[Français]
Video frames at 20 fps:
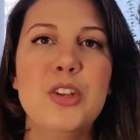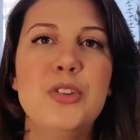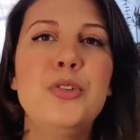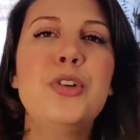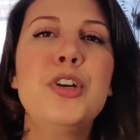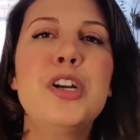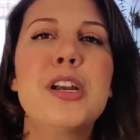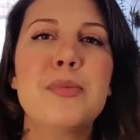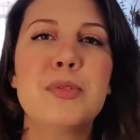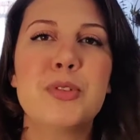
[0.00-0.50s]

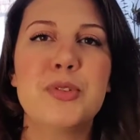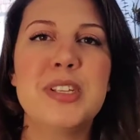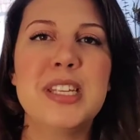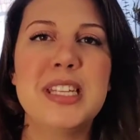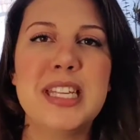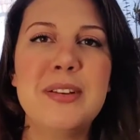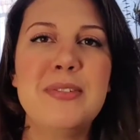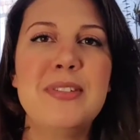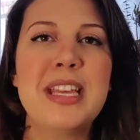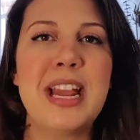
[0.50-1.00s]
Du coup, comme je vous
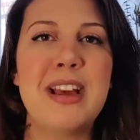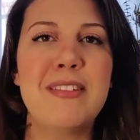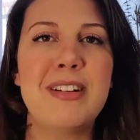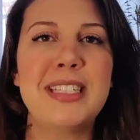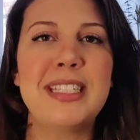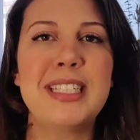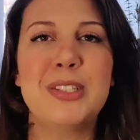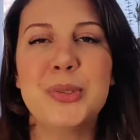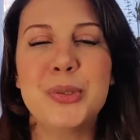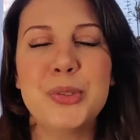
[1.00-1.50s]
disais, vous allez
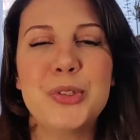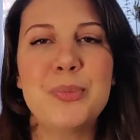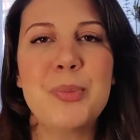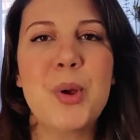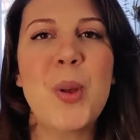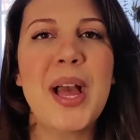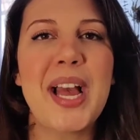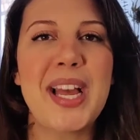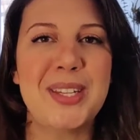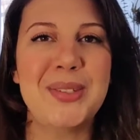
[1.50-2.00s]
avoir des
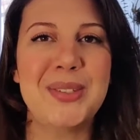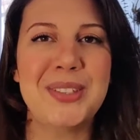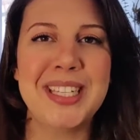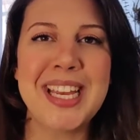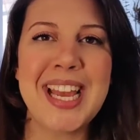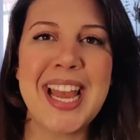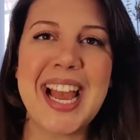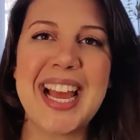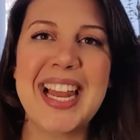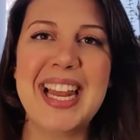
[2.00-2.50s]
documents à
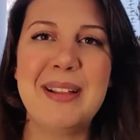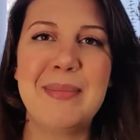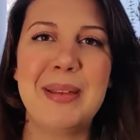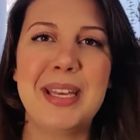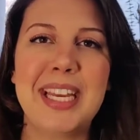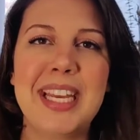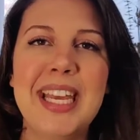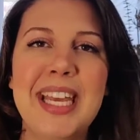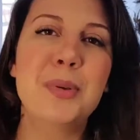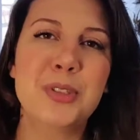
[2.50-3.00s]
donner à la
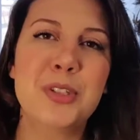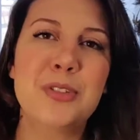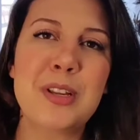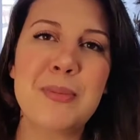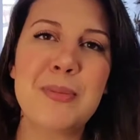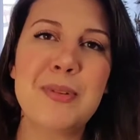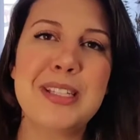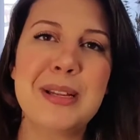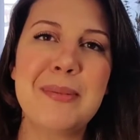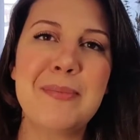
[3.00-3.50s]
mairie. Pour que ce
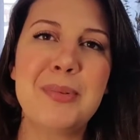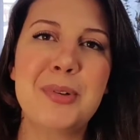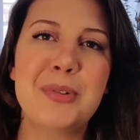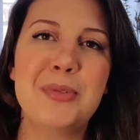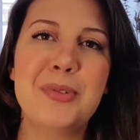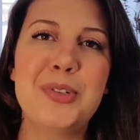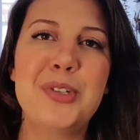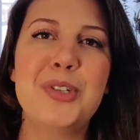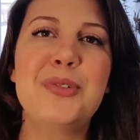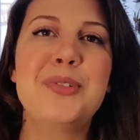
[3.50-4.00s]
soit plus simple pour
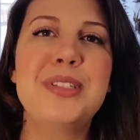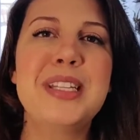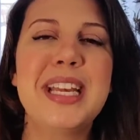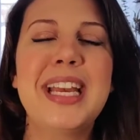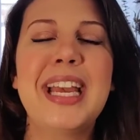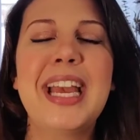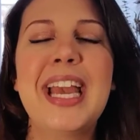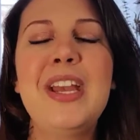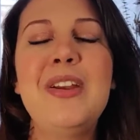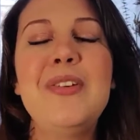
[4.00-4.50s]
vous, je vous ai
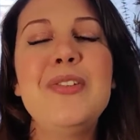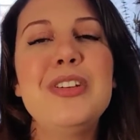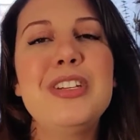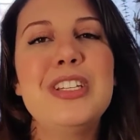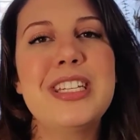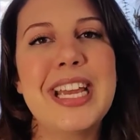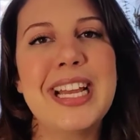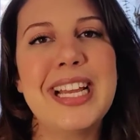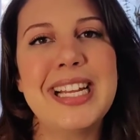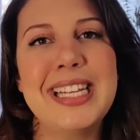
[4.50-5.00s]
créé une
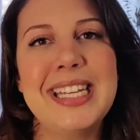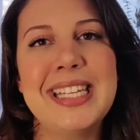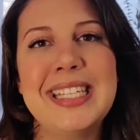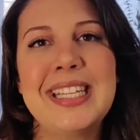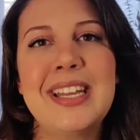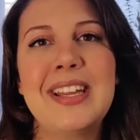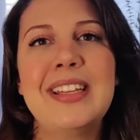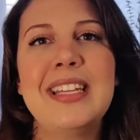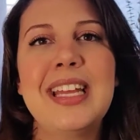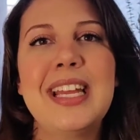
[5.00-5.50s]

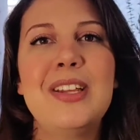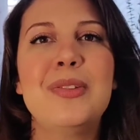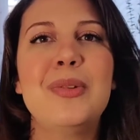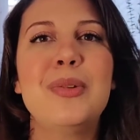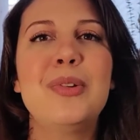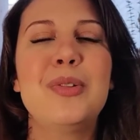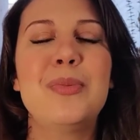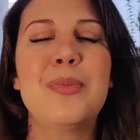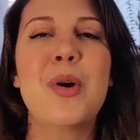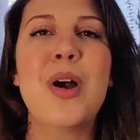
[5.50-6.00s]
checklist des
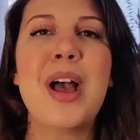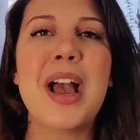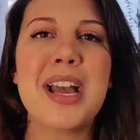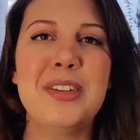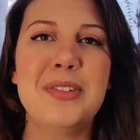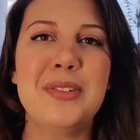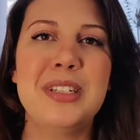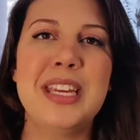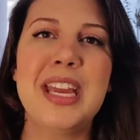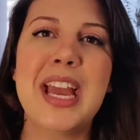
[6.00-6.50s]
documents
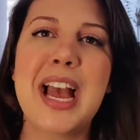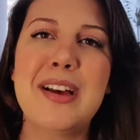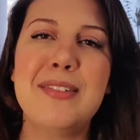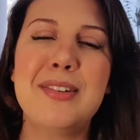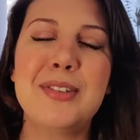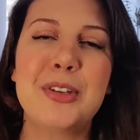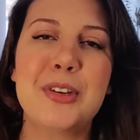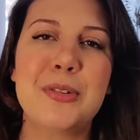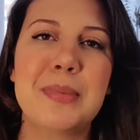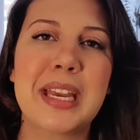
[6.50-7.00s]
à donner à
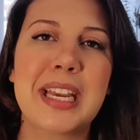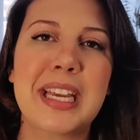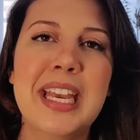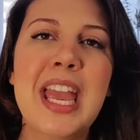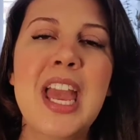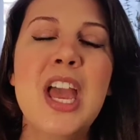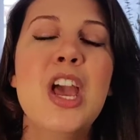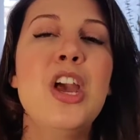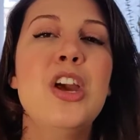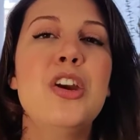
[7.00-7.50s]
votre
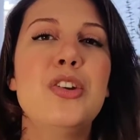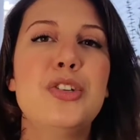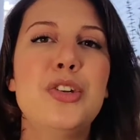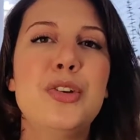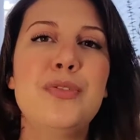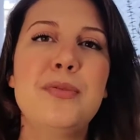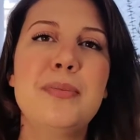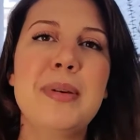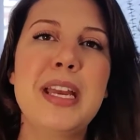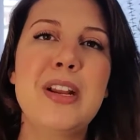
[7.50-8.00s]
mairie. Je
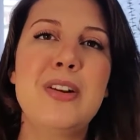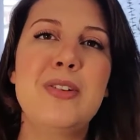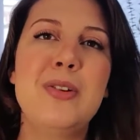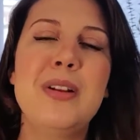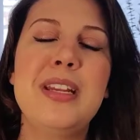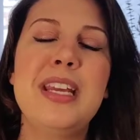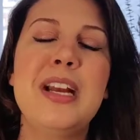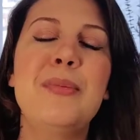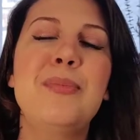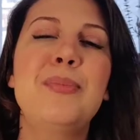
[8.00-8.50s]
vous mets le
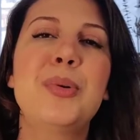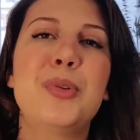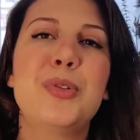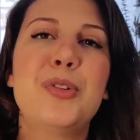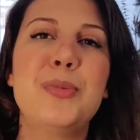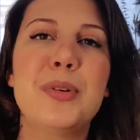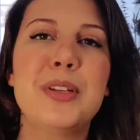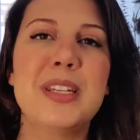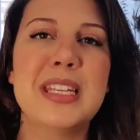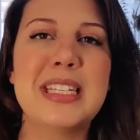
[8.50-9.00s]
lien pour
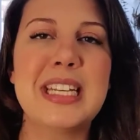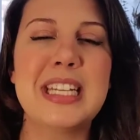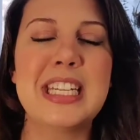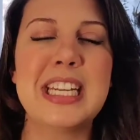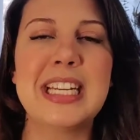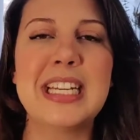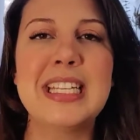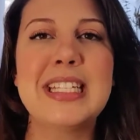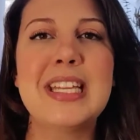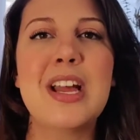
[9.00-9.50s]
demander cette
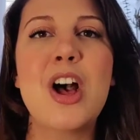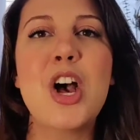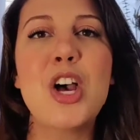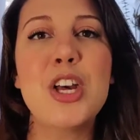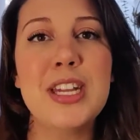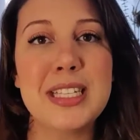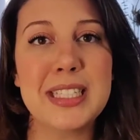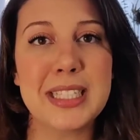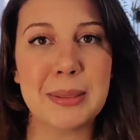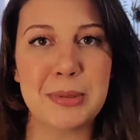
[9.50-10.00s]
checklist
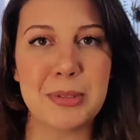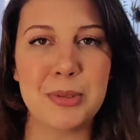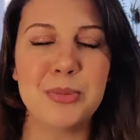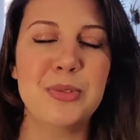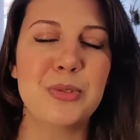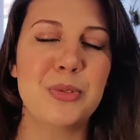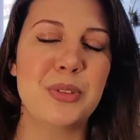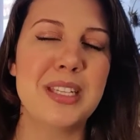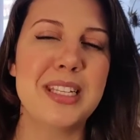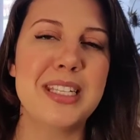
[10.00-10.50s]
en
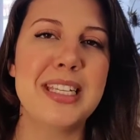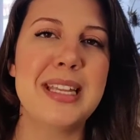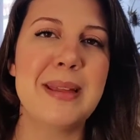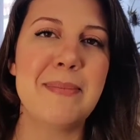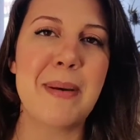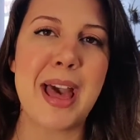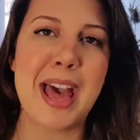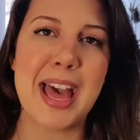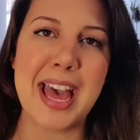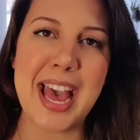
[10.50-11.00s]
description, donc n'hésitez
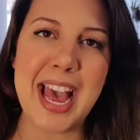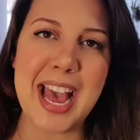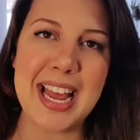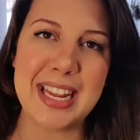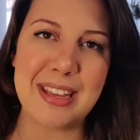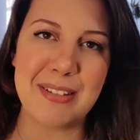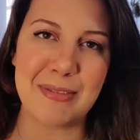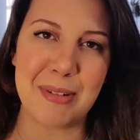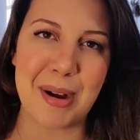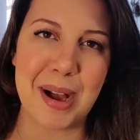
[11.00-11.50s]
pas à
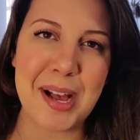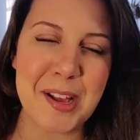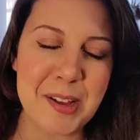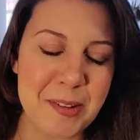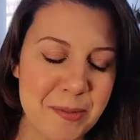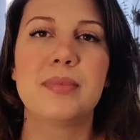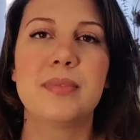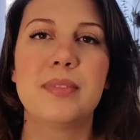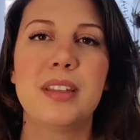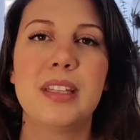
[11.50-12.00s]
aller voir.